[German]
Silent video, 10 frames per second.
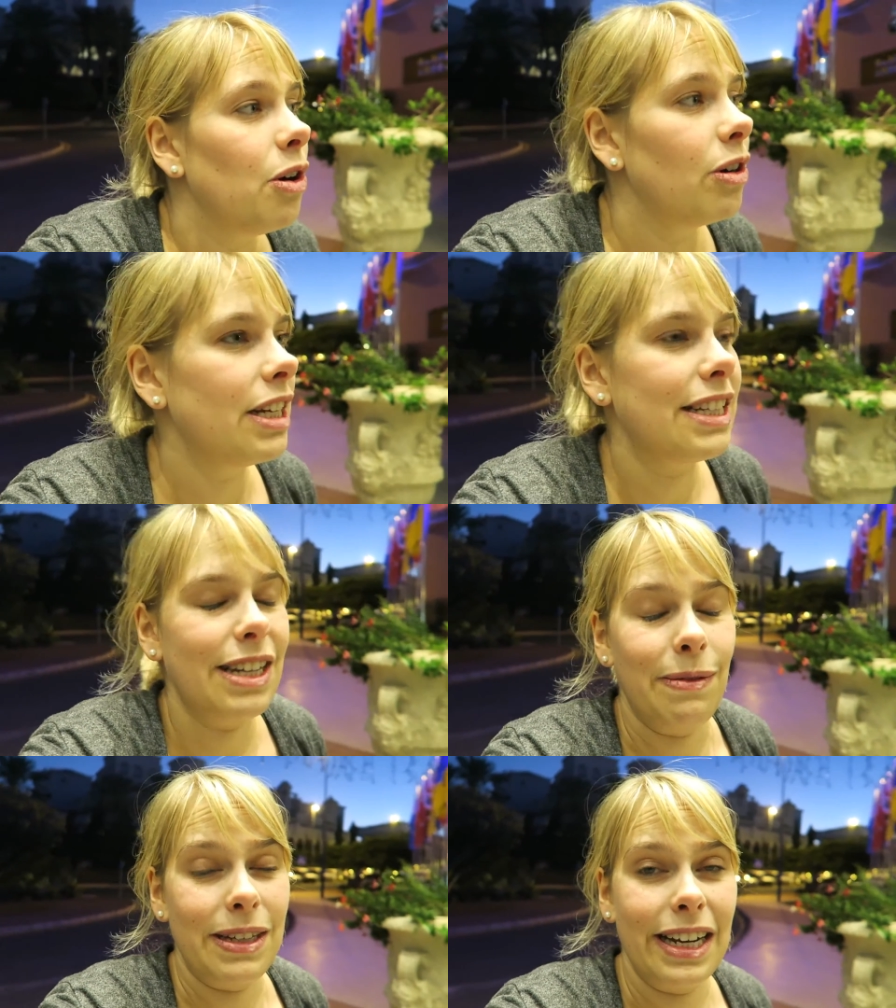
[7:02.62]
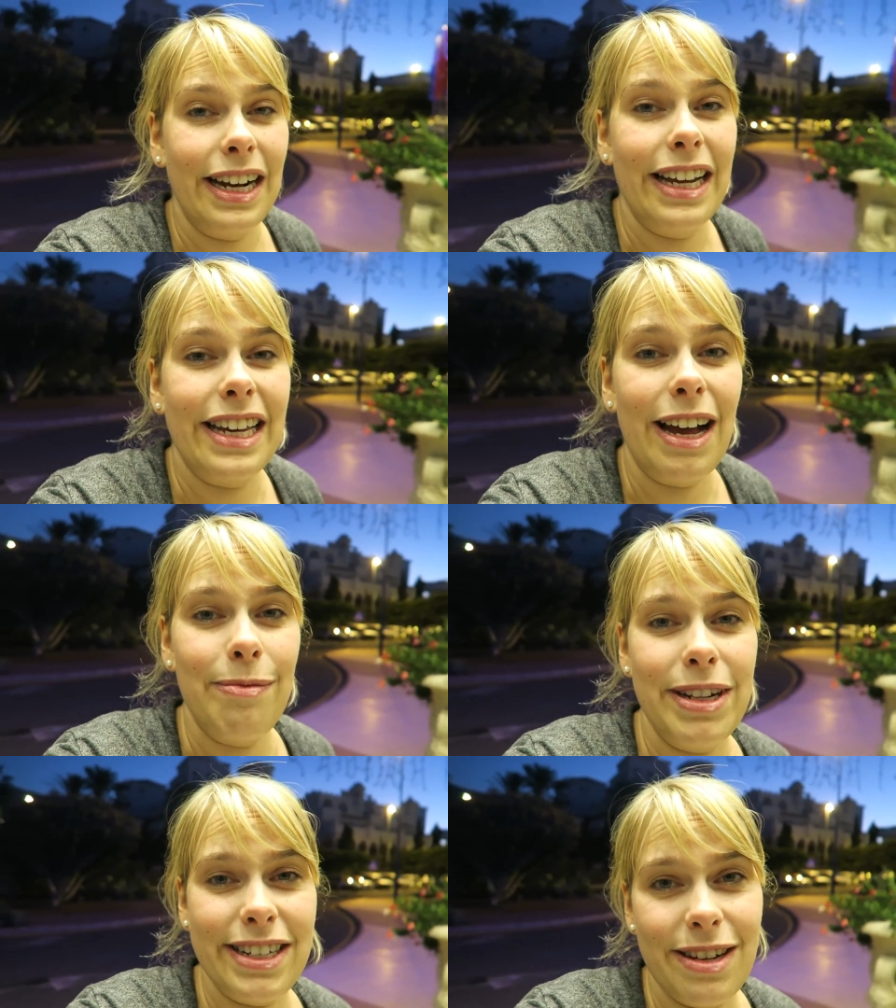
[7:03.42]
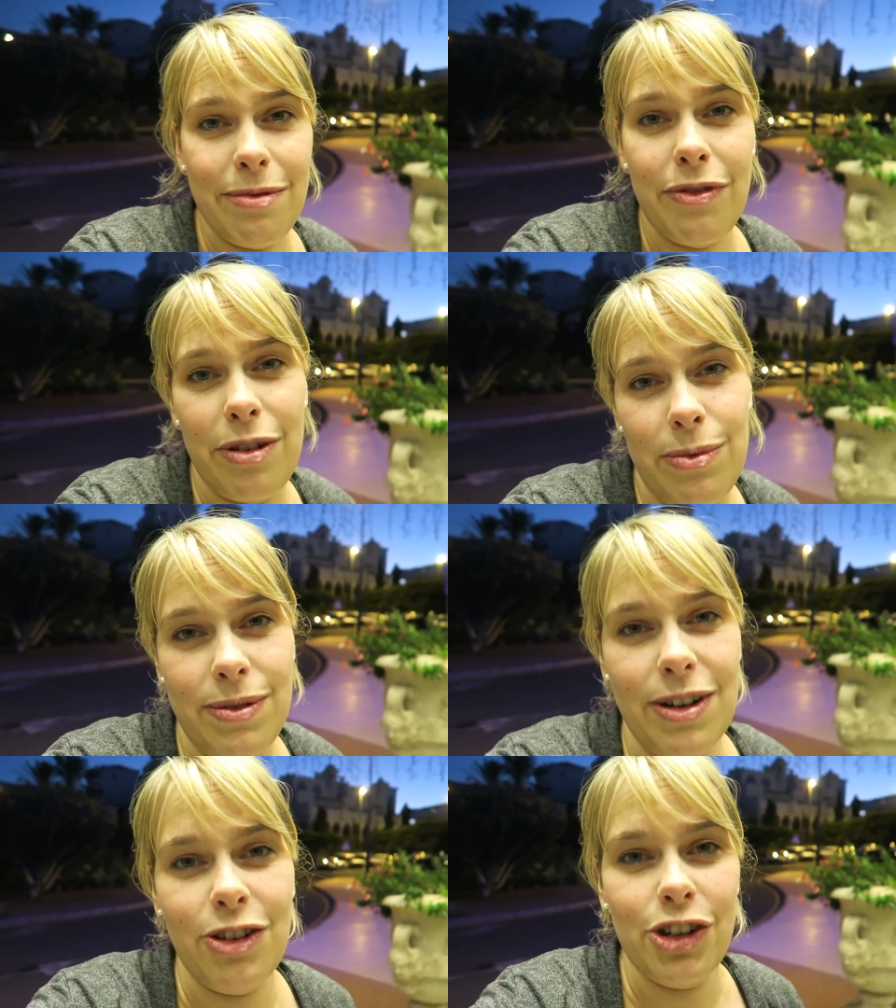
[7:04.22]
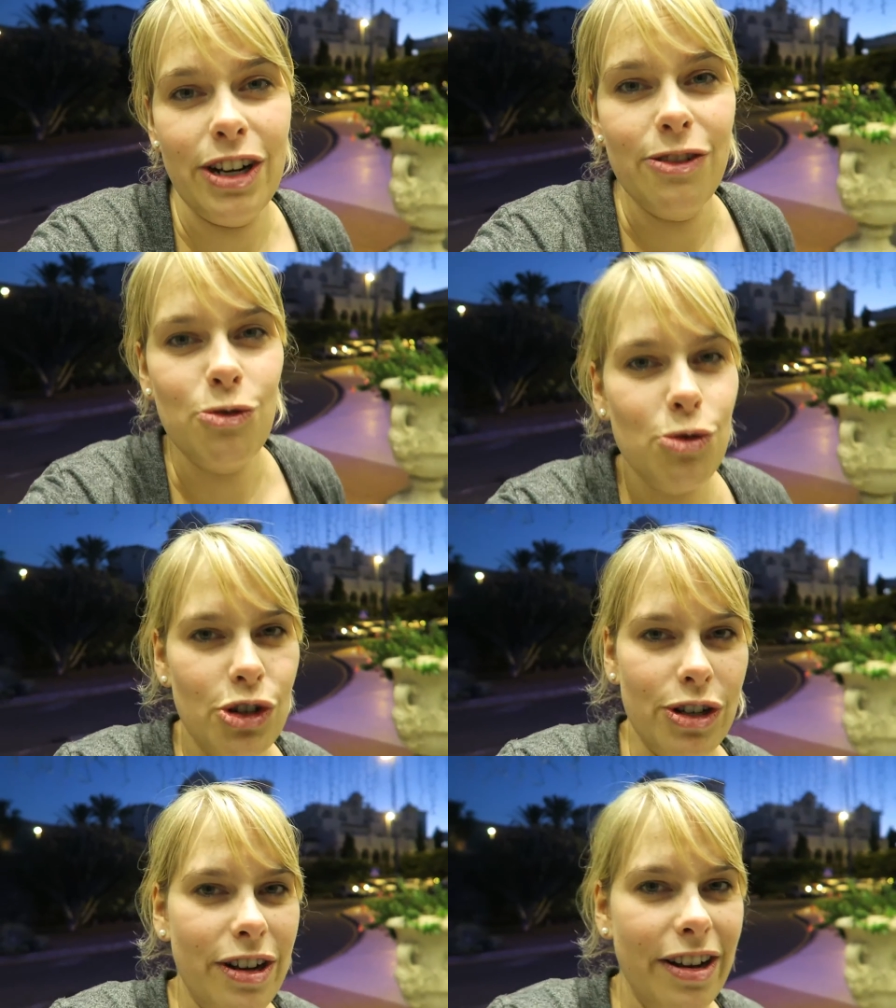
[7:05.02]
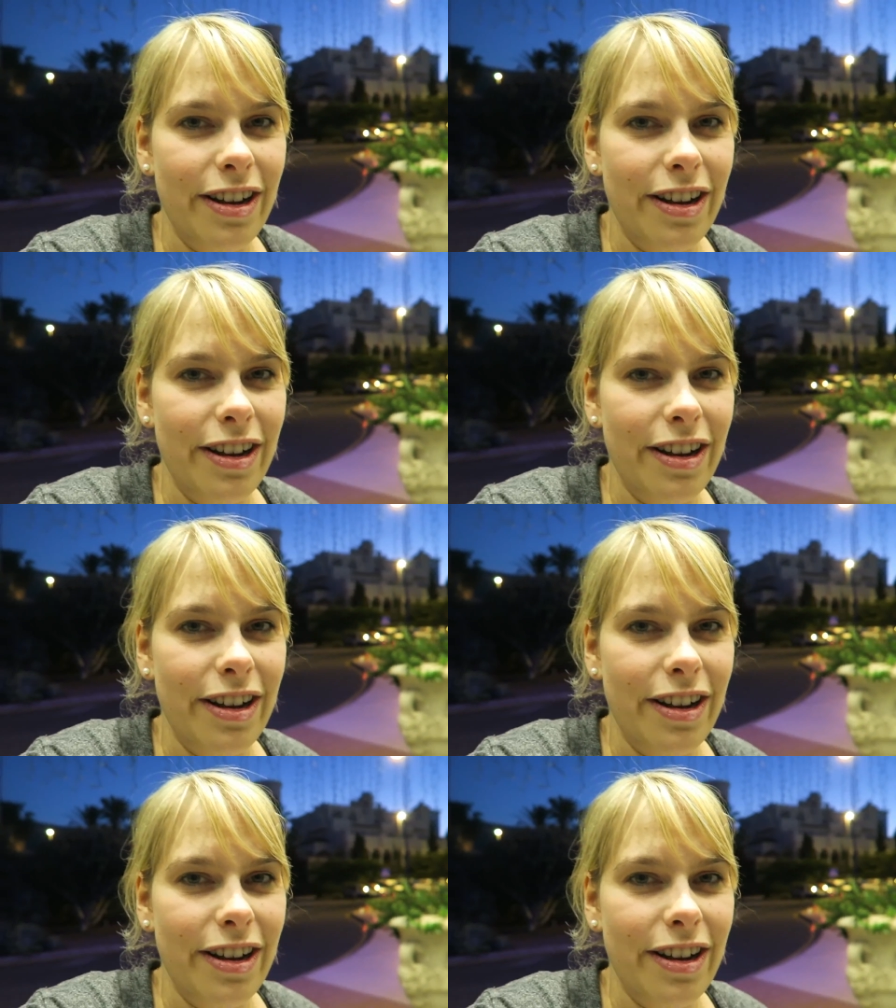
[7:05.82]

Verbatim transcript: und jetzt gibt es dann gleich Abendessen. Vorher müssen wir noch schnell duschen.